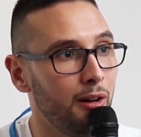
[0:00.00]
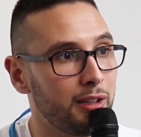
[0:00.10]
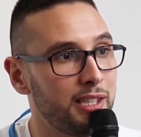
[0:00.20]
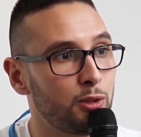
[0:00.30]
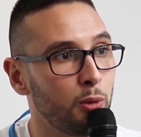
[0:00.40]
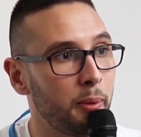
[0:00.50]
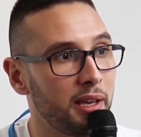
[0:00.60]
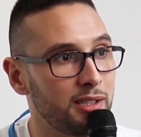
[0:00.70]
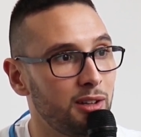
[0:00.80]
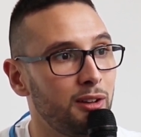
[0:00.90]
qui sont
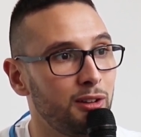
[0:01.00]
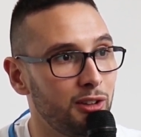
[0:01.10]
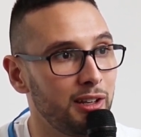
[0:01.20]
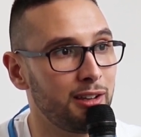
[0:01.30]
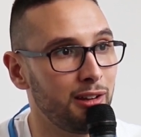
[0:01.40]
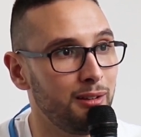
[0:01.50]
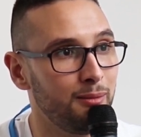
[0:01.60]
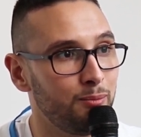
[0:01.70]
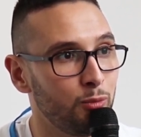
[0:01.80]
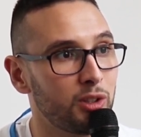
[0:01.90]
présents dans l'école.
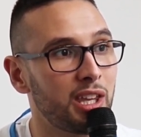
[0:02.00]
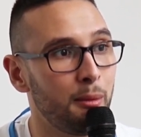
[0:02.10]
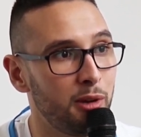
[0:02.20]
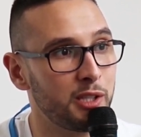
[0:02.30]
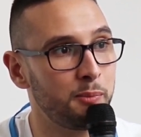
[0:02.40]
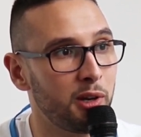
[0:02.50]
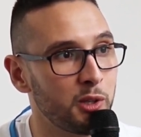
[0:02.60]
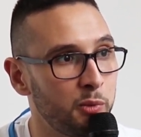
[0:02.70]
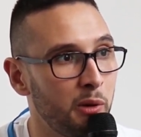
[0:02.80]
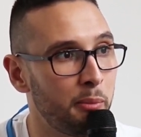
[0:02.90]
Donc très bonne expérience pour ma